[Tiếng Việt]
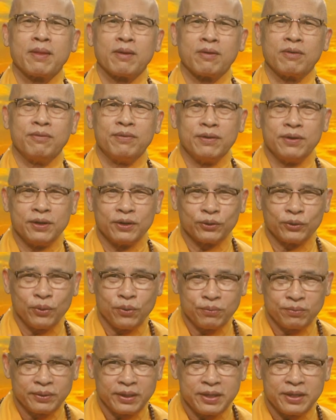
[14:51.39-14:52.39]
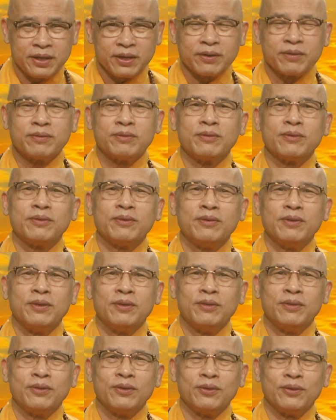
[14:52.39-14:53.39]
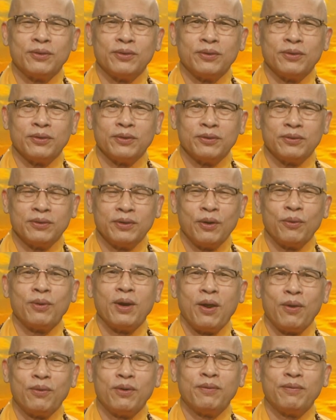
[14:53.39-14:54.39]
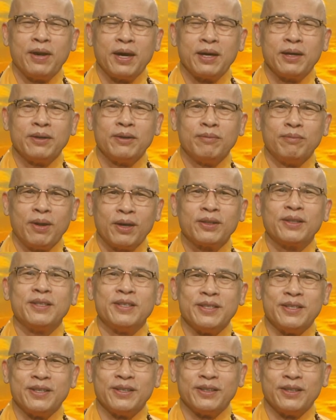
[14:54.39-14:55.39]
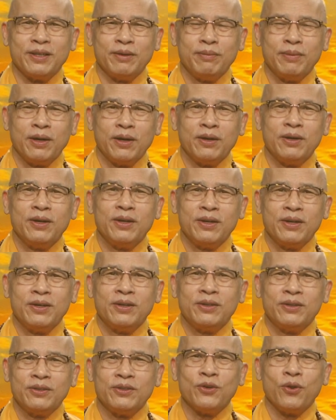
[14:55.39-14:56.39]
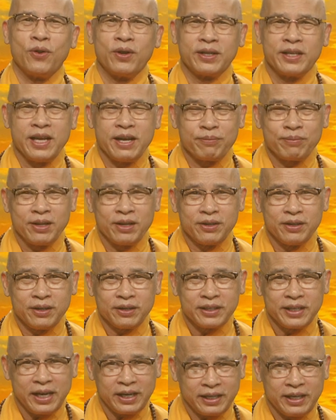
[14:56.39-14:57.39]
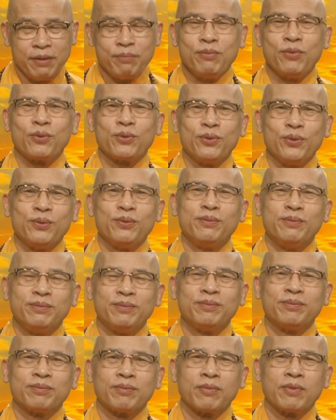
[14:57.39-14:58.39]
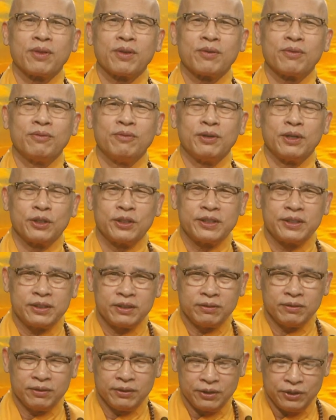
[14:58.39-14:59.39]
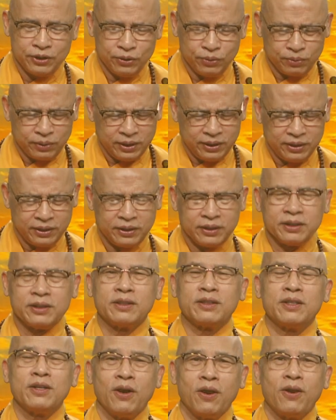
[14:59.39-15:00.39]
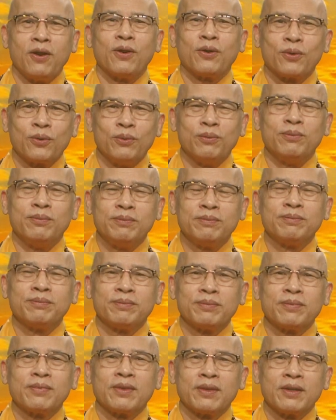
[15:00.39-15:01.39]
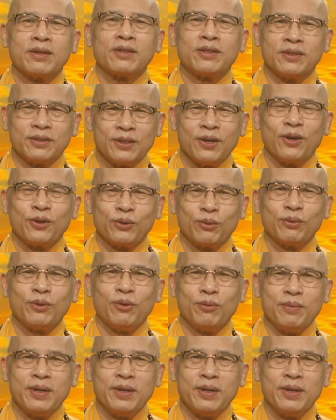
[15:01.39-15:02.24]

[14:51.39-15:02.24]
vừa tốn tiền rồi lâu lâu phải mất thì giờ để mà dọn dẹp cho nó ngăn nắp một chút và nhiều người thì họ cũng à, cho chúng tôi